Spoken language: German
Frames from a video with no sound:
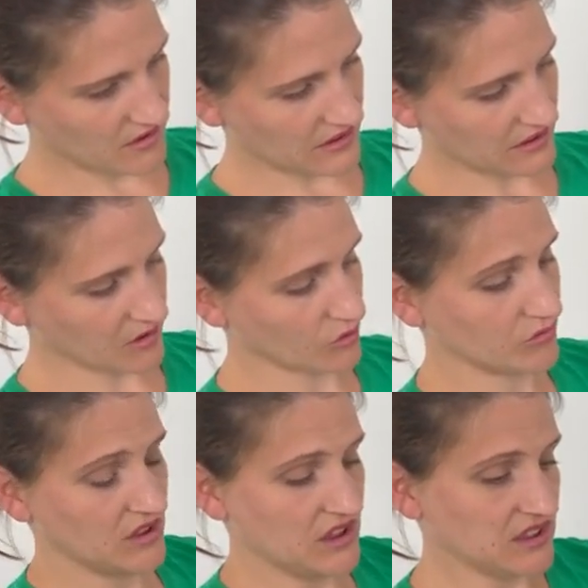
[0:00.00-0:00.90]
Genau.
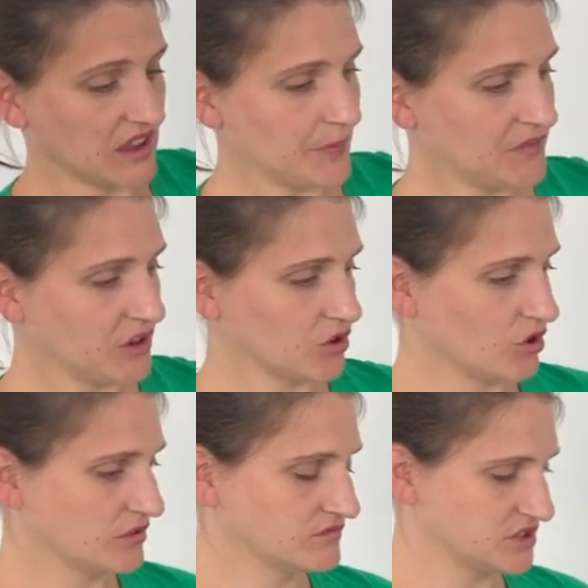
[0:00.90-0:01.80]
Ihr habt hier noch
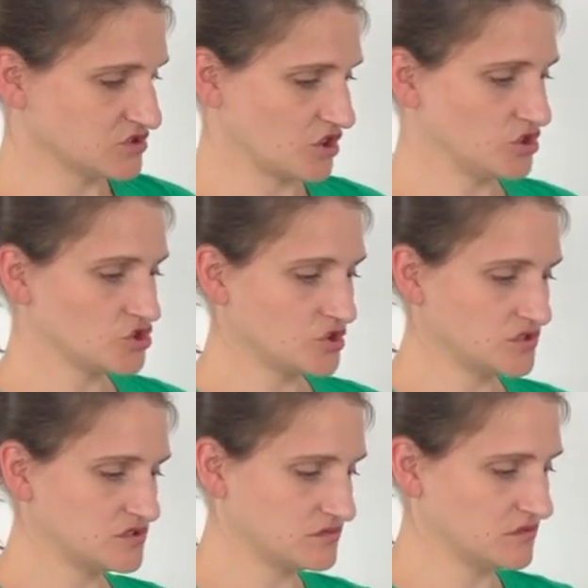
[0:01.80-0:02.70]
den
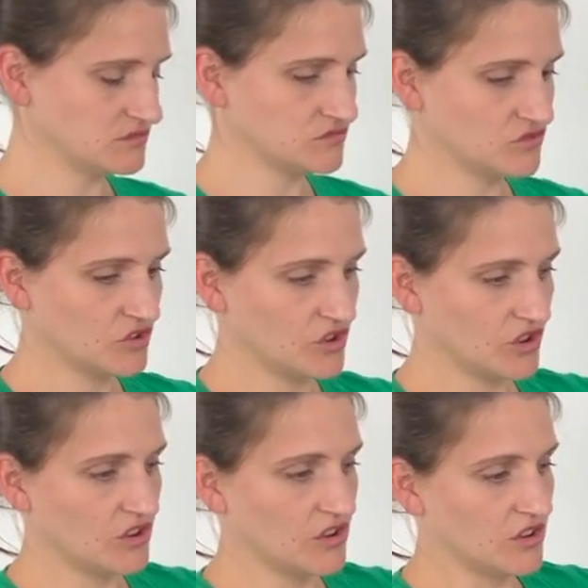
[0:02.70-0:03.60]
Sonnenschutz. Ne?
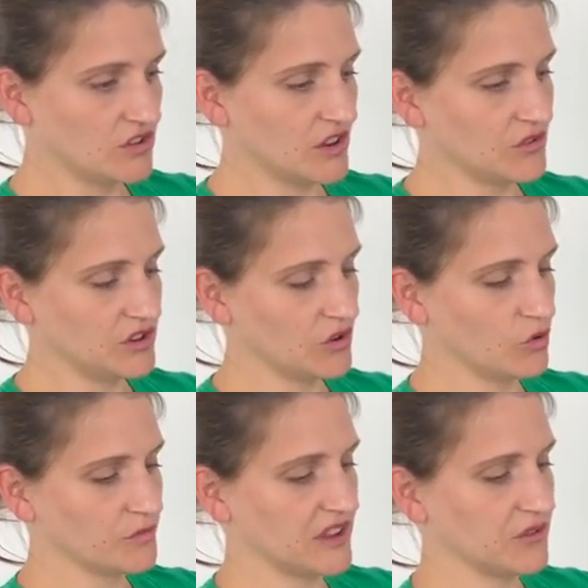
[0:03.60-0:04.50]
Der wird hier
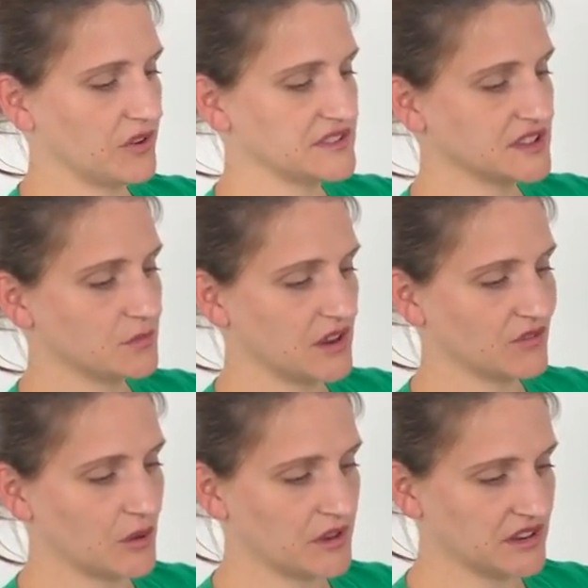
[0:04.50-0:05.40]
oben dran festgemacht.
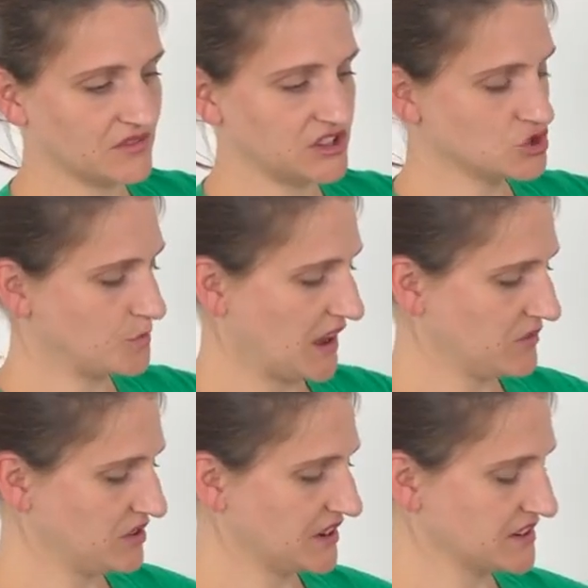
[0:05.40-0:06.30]
Wenn man Gewicht
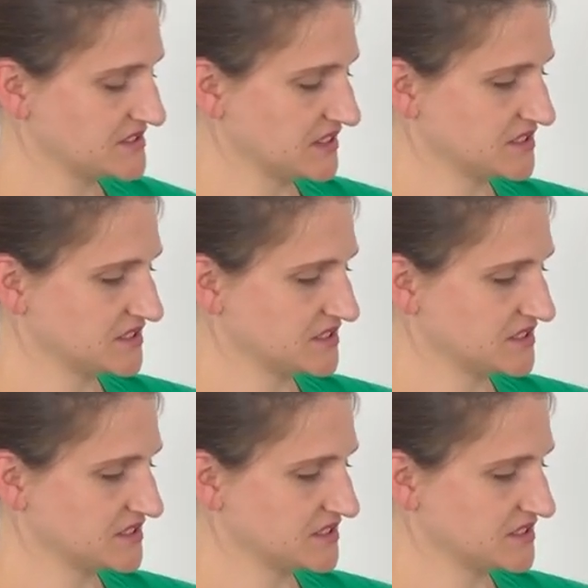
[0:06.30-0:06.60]
sparen will, dann ist